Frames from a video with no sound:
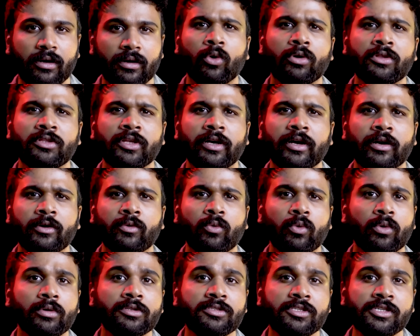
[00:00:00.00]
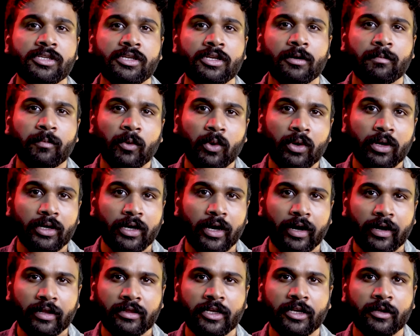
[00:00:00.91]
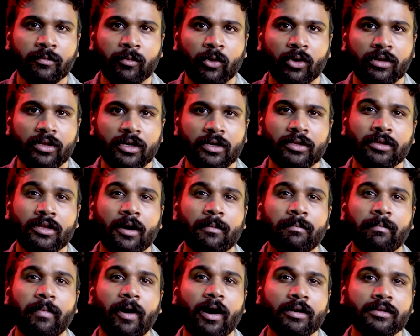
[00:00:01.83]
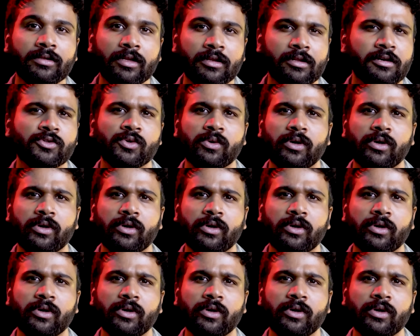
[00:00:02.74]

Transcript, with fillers: ஒருத்தன் ஒரு சின்ன பொண்ணை கடத்திட்டு போறத தான் பார்த்ததா